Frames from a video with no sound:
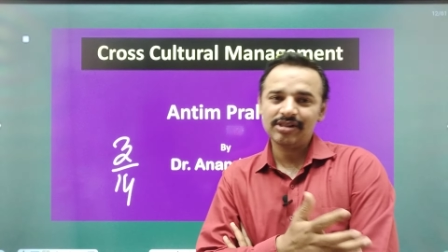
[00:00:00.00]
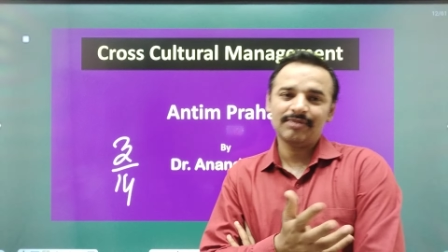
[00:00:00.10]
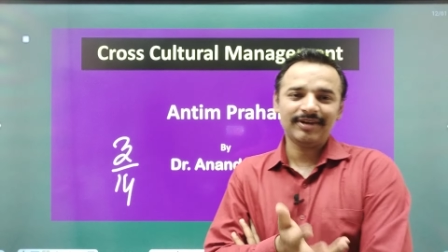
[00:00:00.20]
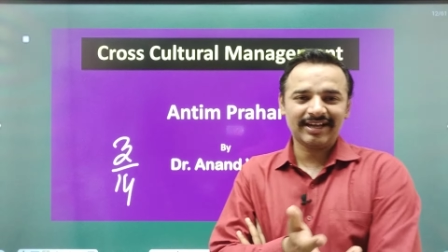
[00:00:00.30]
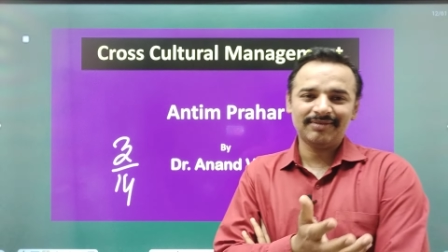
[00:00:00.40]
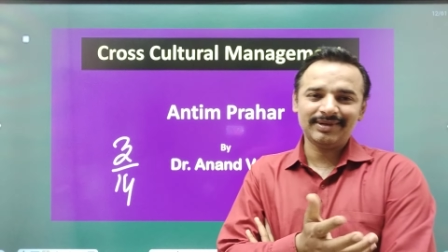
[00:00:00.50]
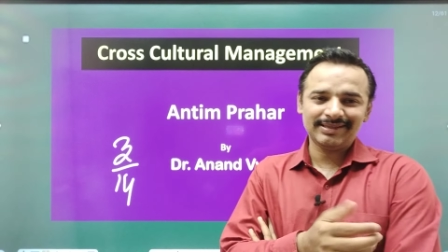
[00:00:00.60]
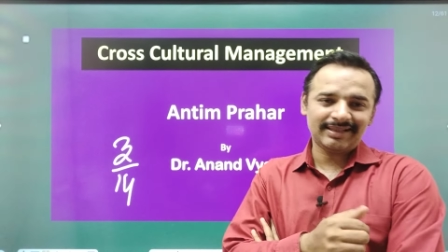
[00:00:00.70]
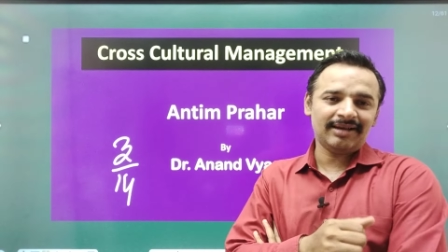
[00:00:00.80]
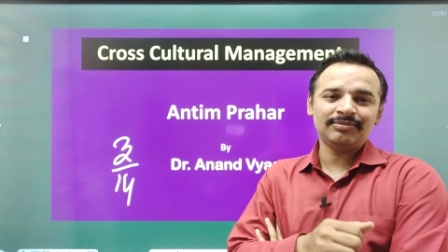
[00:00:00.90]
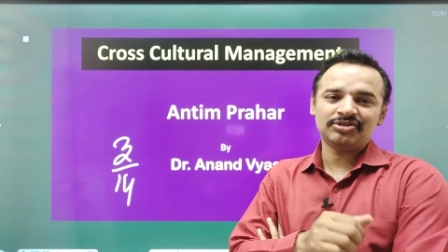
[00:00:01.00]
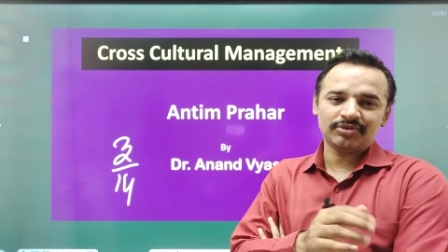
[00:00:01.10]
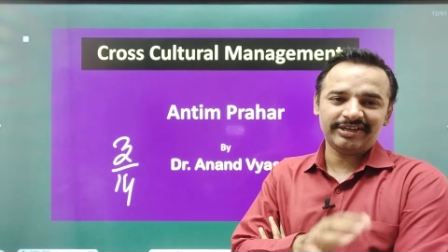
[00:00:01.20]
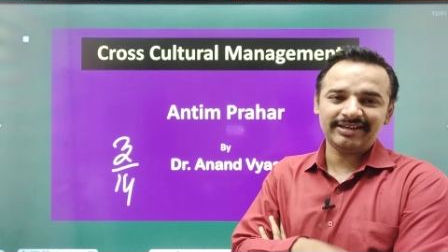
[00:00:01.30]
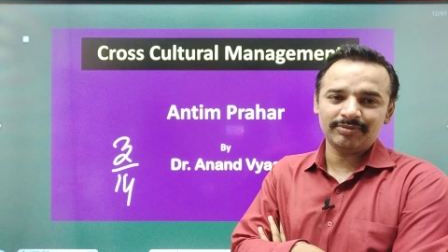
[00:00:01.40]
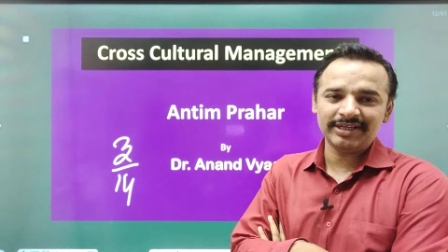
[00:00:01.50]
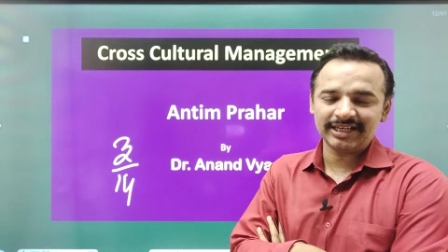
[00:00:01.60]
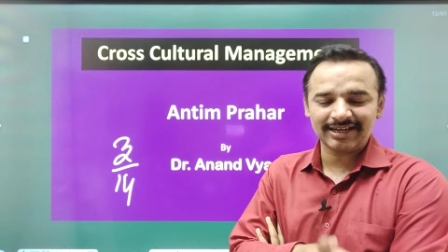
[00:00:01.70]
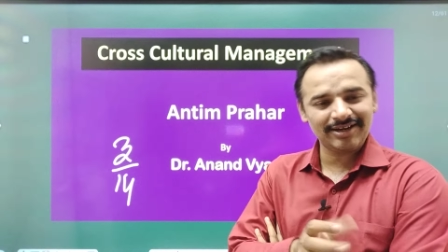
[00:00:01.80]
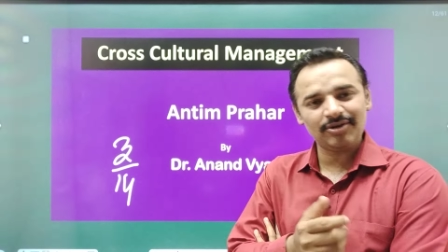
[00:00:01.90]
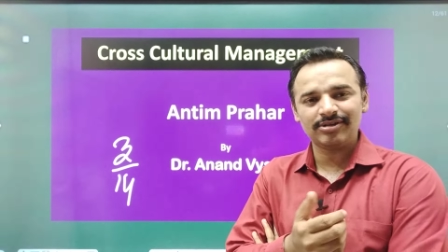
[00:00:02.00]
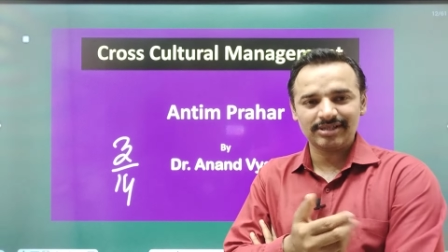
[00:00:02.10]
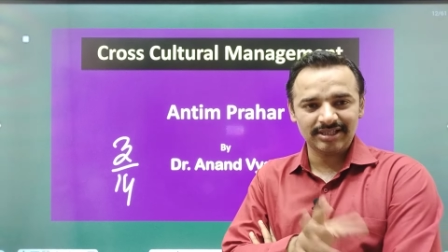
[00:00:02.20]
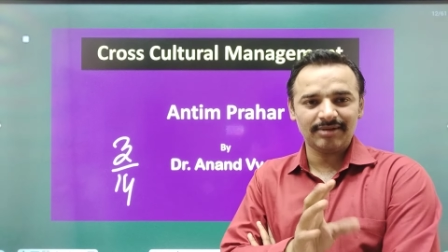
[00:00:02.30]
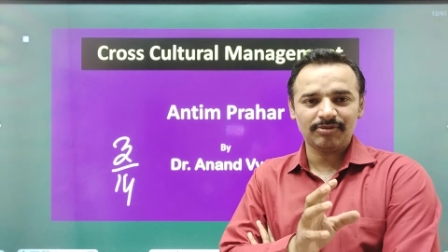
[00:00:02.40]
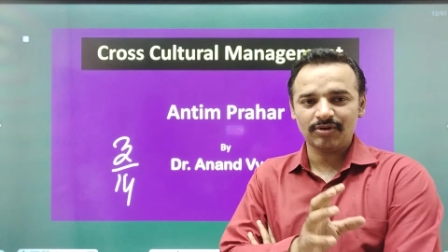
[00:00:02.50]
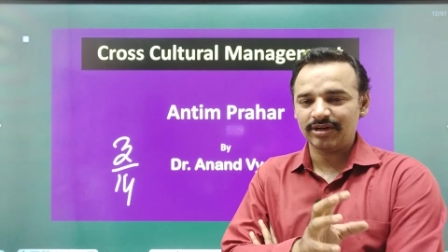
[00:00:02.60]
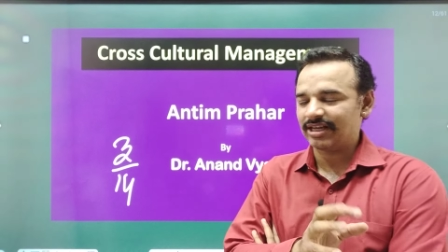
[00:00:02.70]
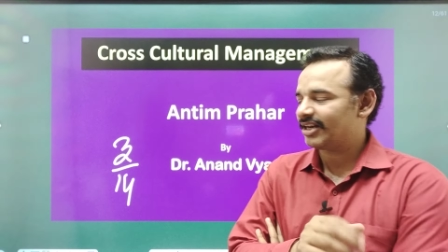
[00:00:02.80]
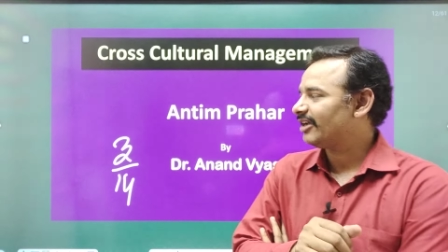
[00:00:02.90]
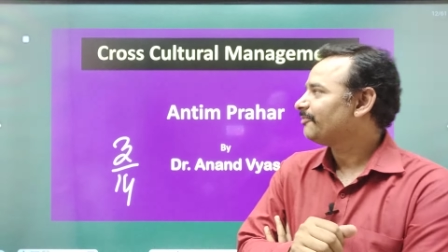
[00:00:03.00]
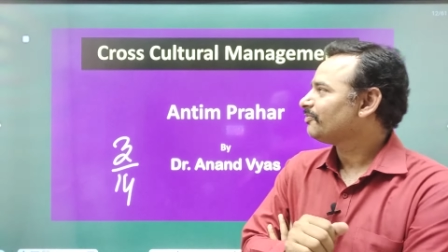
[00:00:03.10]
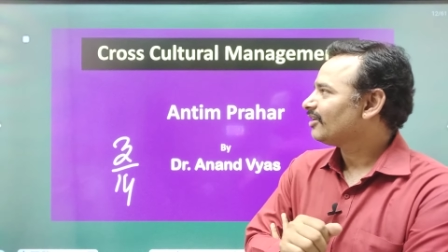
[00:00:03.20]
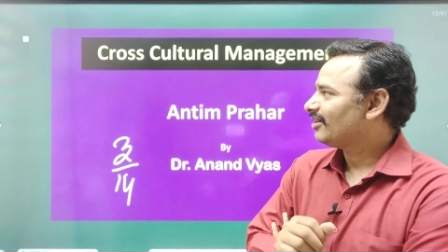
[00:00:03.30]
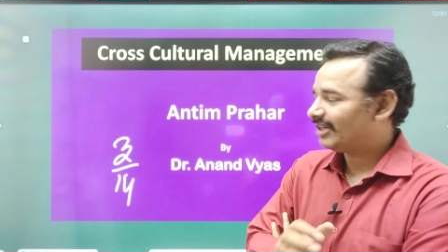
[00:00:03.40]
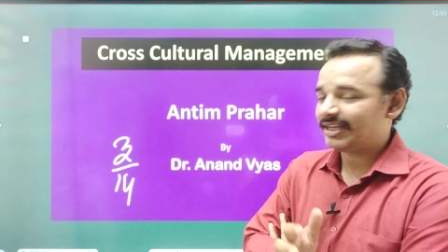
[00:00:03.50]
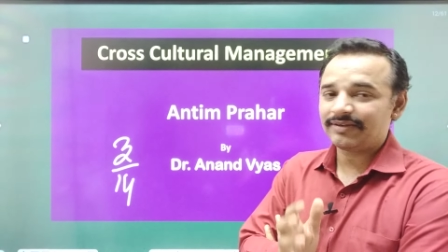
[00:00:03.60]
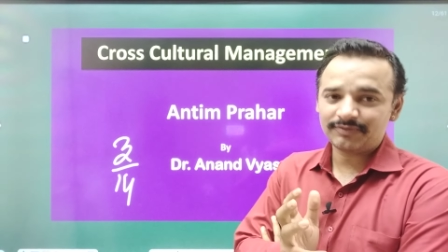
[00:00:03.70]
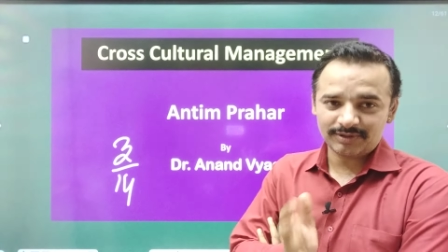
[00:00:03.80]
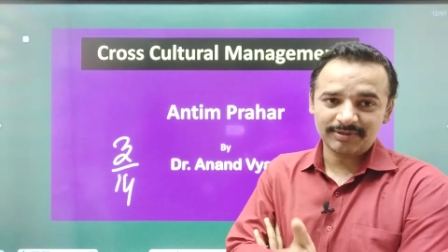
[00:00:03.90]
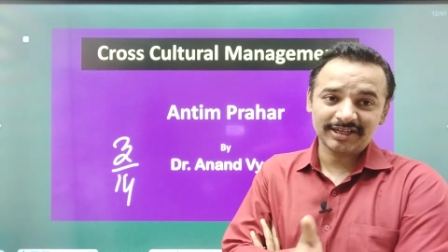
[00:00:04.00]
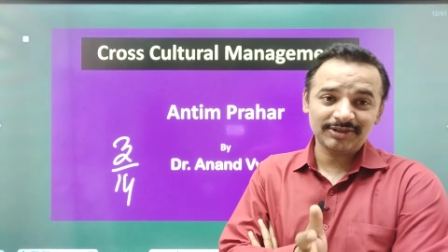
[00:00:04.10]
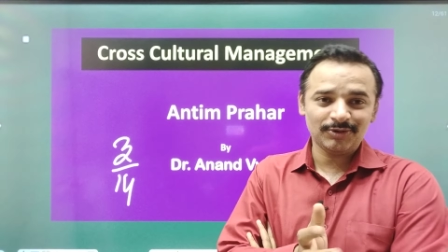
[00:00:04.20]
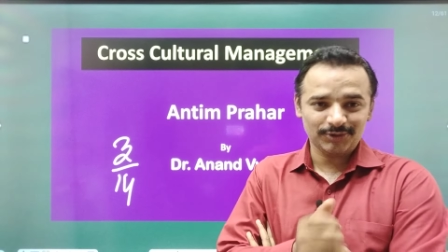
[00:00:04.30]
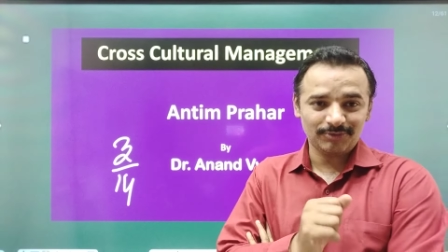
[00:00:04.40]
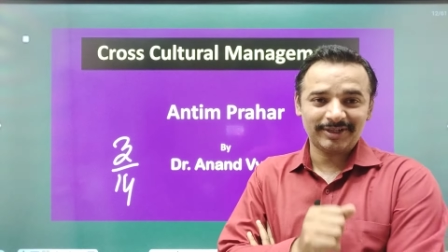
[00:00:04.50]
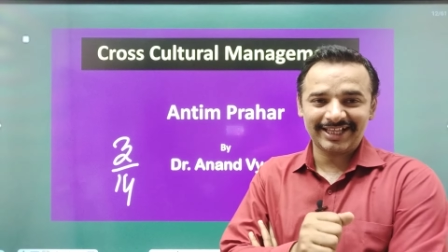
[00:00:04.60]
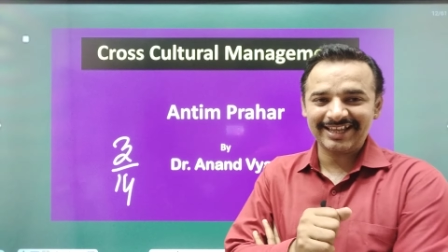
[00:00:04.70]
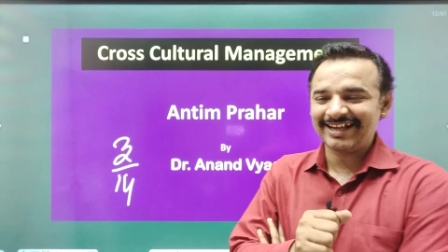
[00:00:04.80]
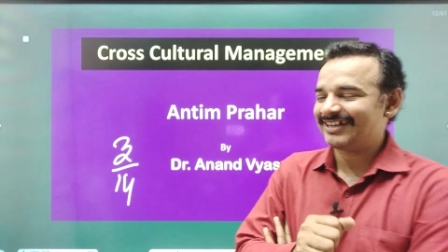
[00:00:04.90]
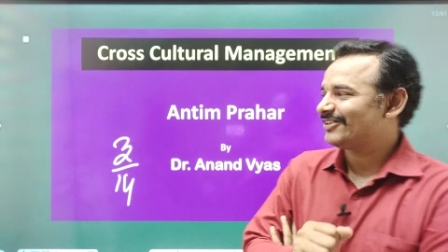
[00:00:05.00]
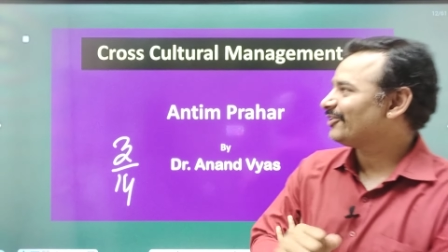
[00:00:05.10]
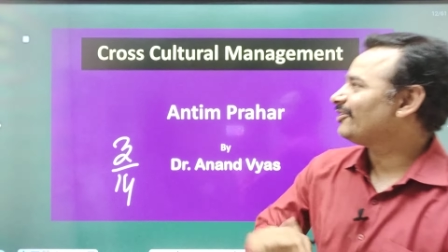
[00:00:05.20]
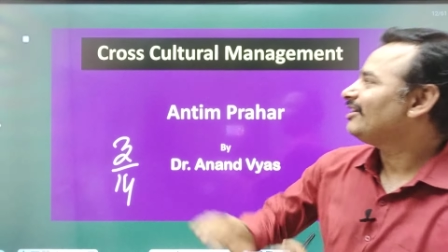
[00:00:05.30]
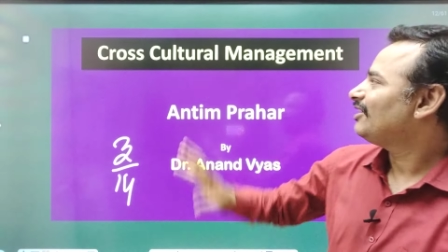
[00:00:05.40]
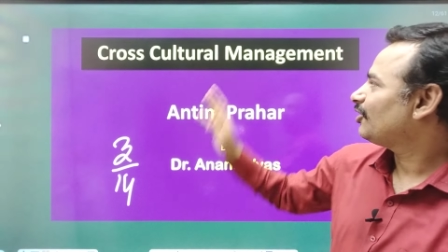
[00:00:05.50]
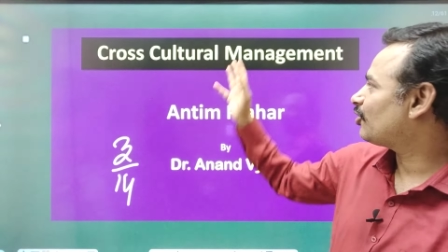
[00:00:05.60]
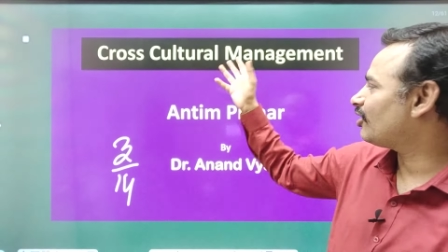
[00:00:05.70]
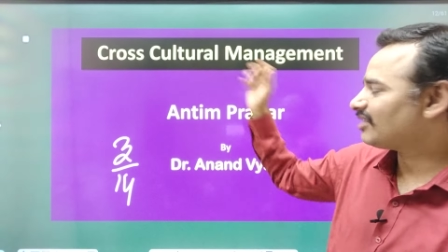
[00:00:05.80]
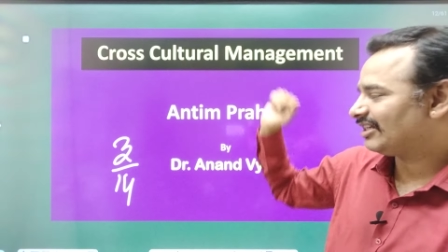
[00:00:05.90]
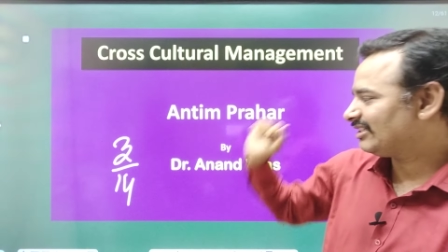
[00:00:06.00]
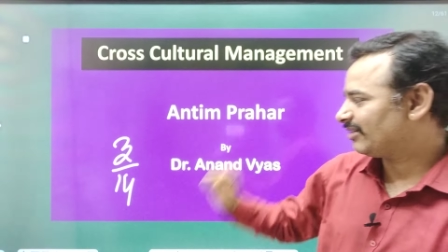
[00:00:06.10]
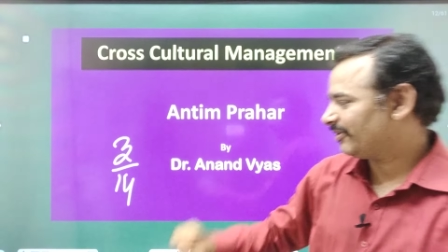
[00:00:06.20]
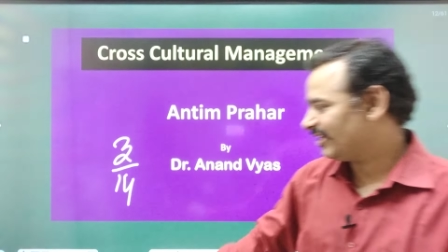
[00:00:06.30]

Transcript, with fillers: और समय कम है इसलिए हम इसको एडिट भी नहीं कर रहे हैं और सीधे अपलोड कर रहे हैं ठीक है फिर भी कहीं हो तो बताइएगा जरूर क्रॉस कल्चर